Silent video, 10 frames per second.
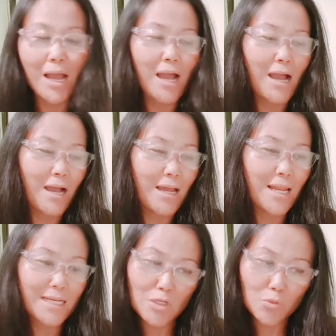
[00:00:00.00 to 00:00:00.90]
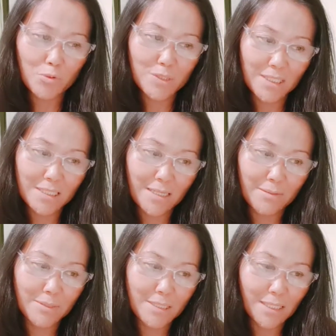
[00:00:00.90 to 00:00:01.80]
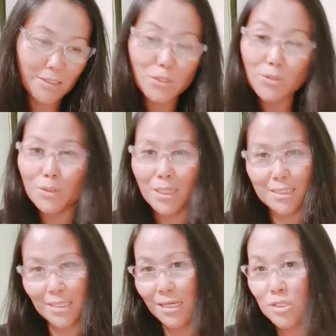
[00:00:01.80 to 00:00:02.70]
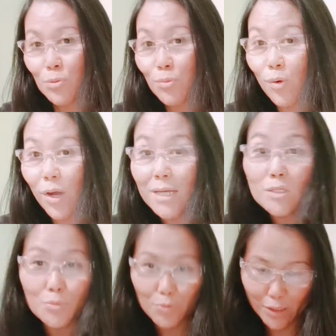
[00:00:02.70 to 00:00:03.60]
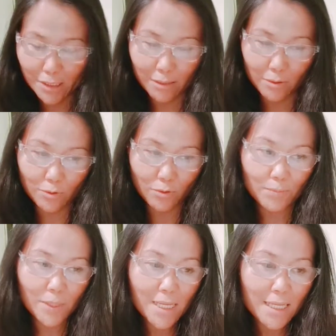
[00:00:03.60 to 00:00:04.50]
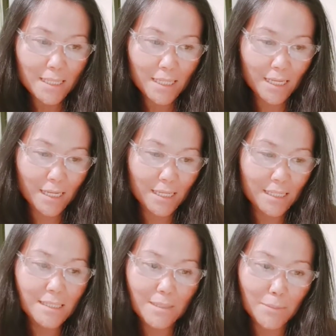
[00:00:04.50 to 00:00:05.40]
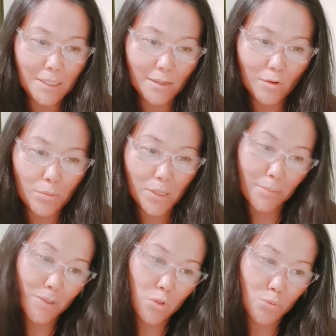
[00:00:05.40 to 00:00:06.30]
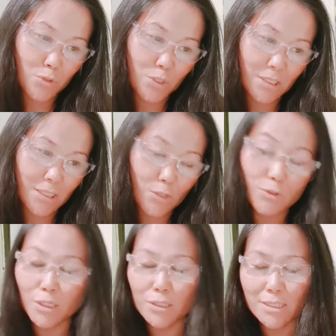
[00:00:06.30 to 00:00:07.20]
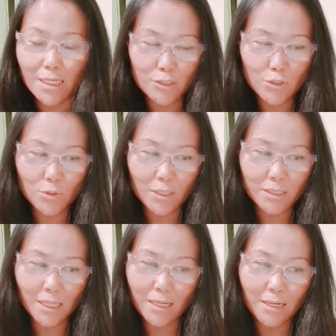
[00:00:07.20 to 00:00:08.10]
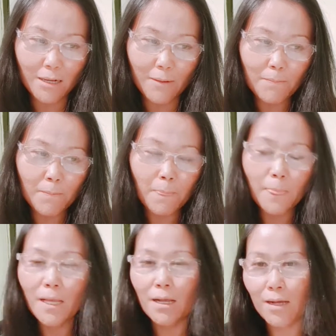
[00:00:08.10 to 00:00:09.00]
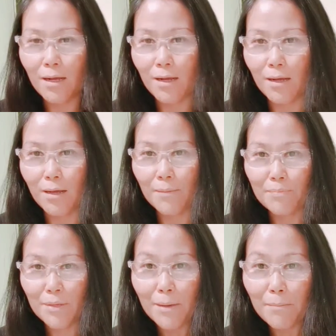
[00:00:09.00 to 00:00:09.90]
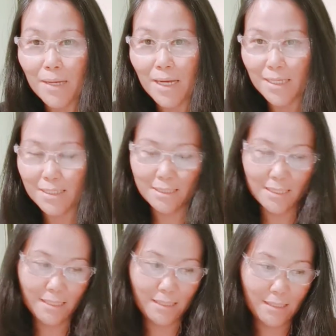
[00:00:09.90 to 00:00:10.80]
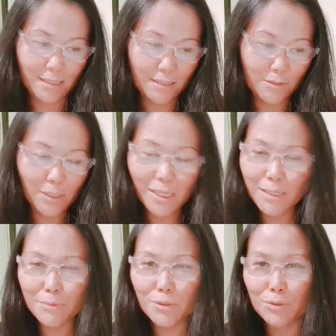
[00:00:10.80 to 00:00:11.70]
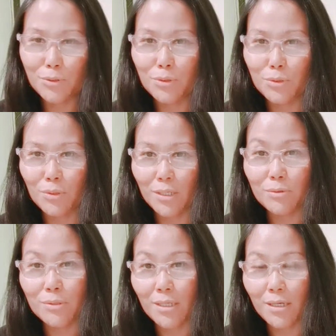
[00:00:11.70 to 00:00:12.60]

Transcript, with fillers: Uh, lagi ko pong sinasabi sa inyo na asahan nyo po ang suporta ko na hindi man ako makapag-support sa, yun, ng, sa inyo ng talagang uh, malaki na, uh, yung, alam nyo yun, yung ano na